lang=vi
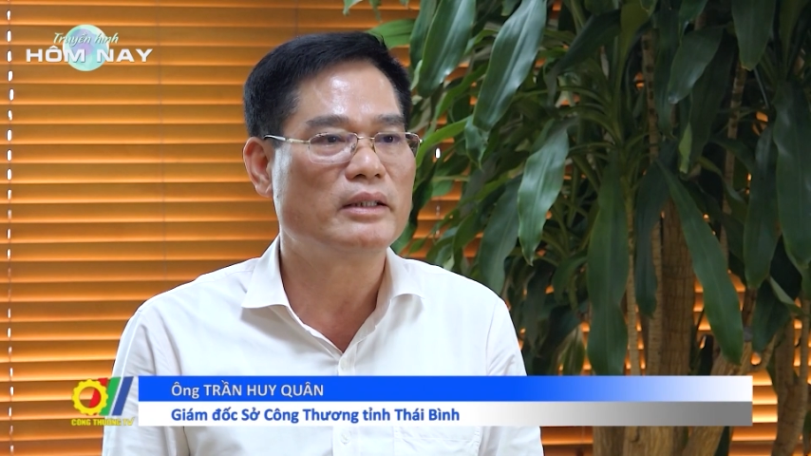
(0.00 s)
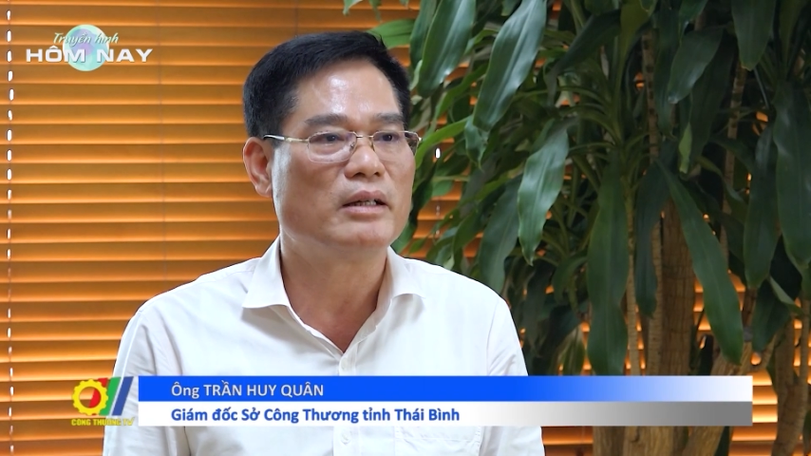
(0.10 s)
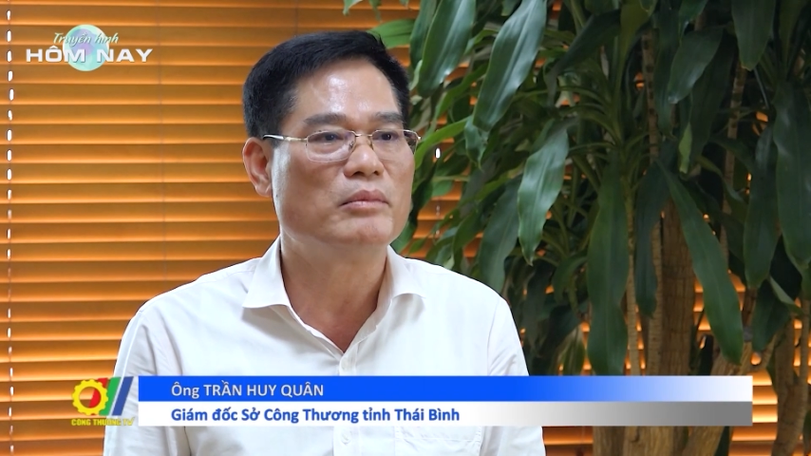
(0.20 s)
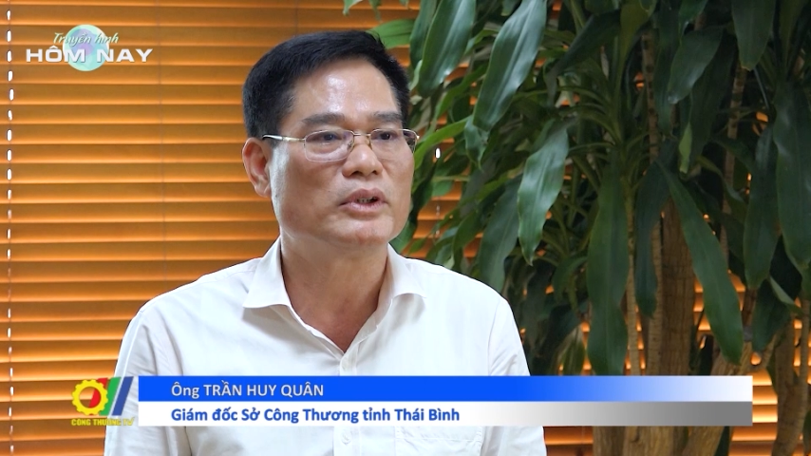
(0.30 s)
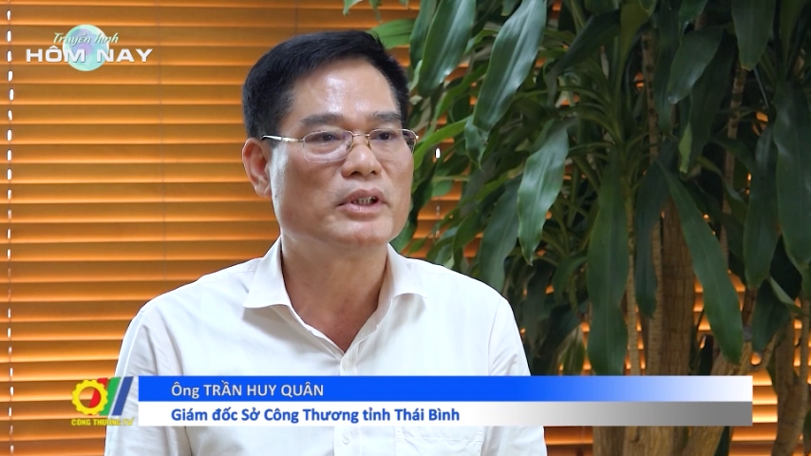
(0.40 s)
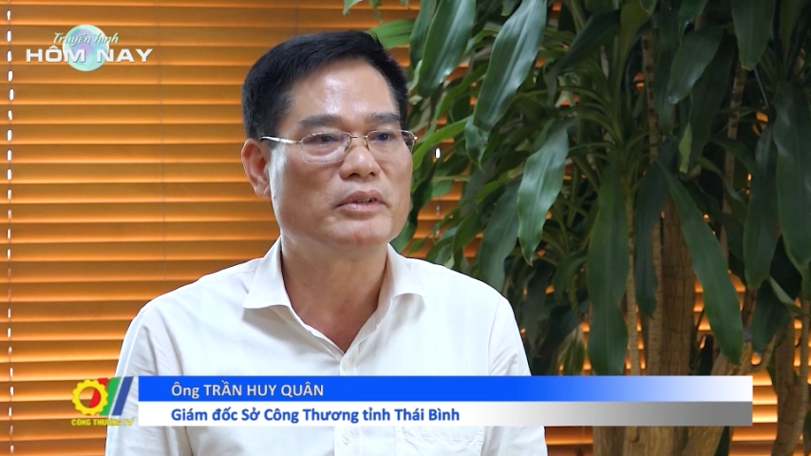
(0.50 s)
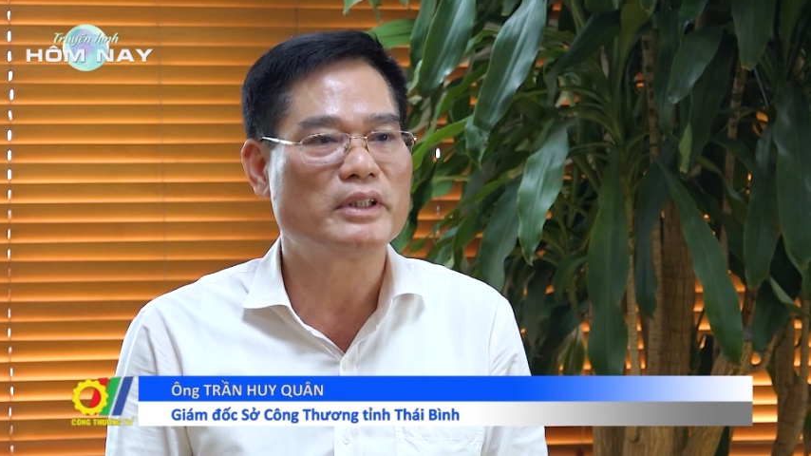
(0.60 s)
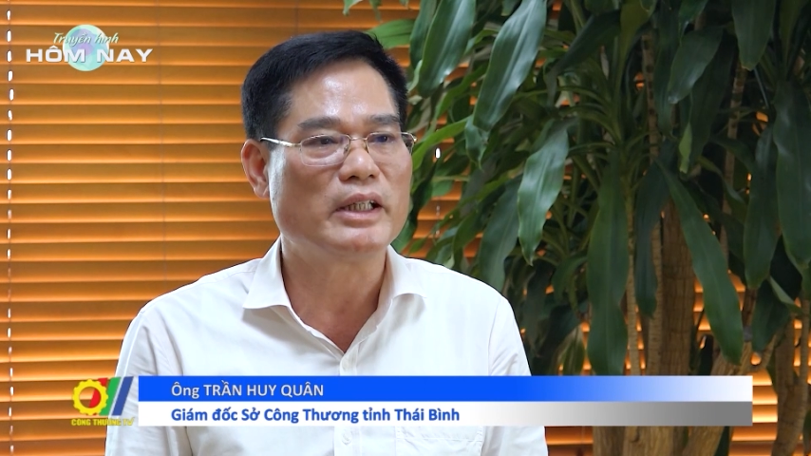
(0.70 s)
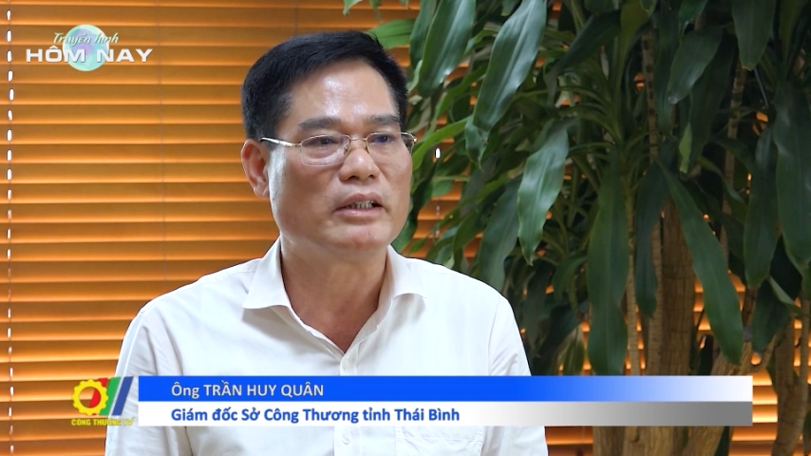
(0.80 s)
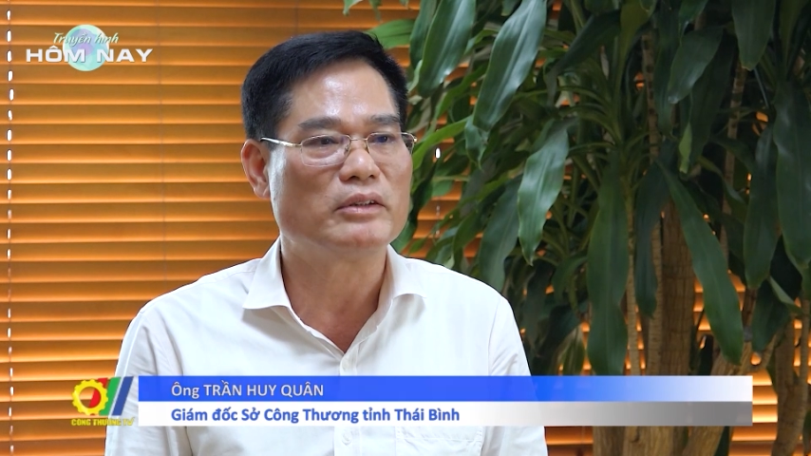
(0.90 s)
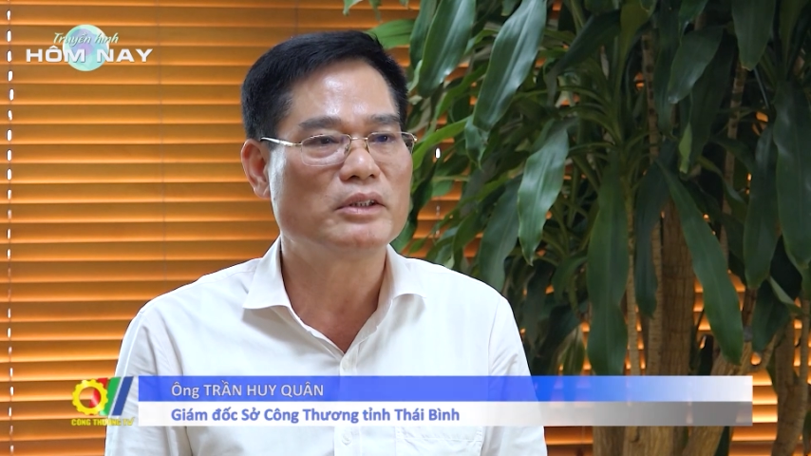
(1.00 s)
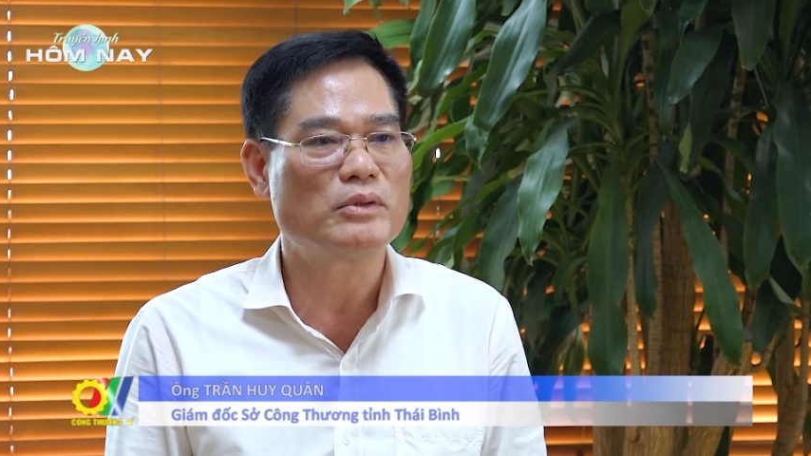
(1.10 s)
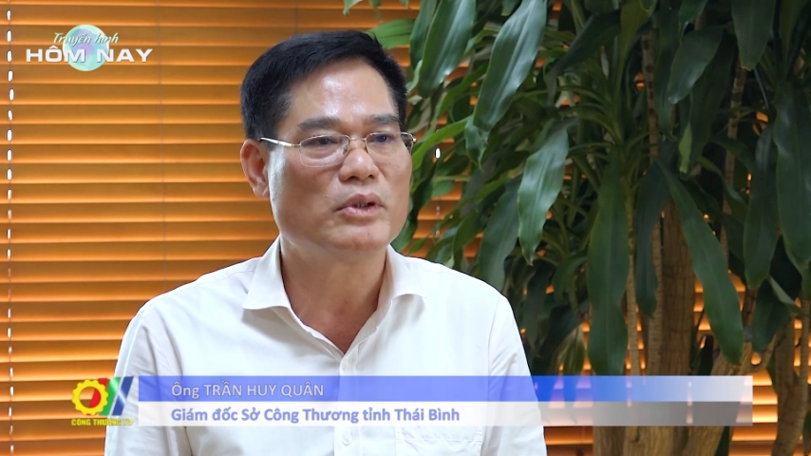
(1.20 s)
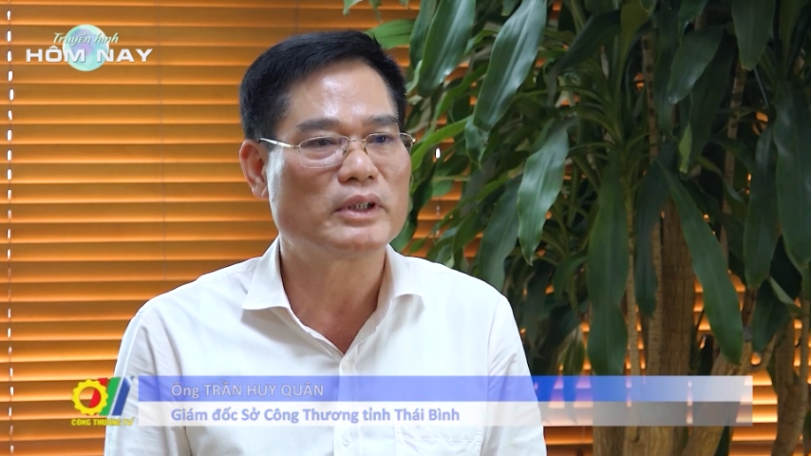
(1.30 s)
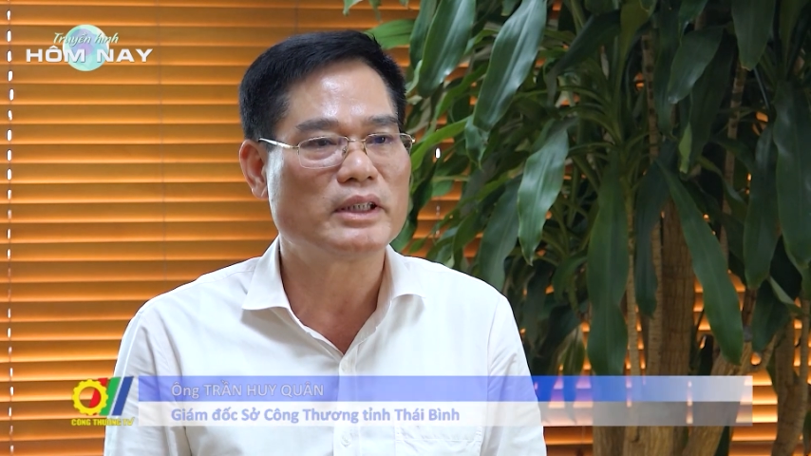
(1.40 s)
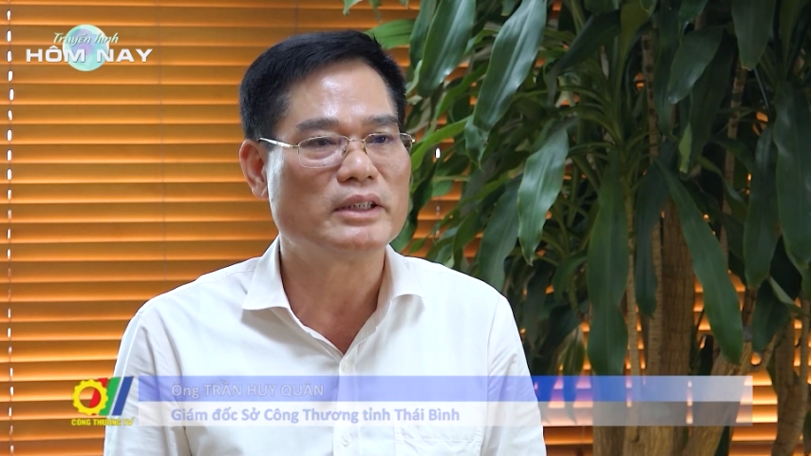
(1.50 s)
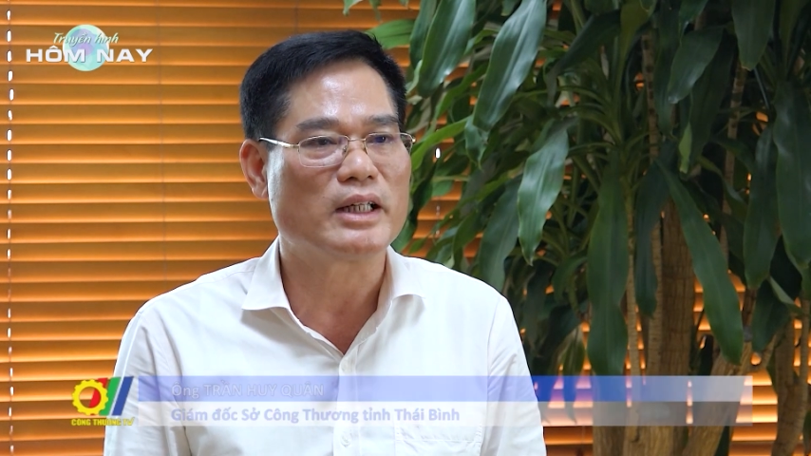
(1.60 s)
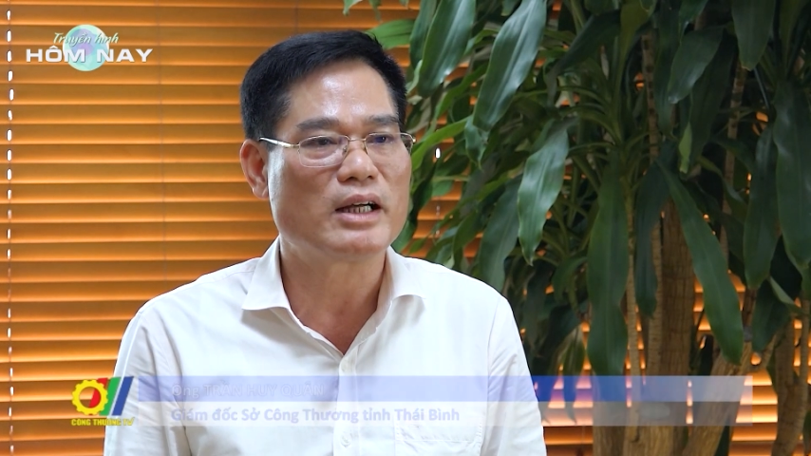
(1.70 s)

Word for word: là một trong những tỉnh có tốc độ tăng trưởng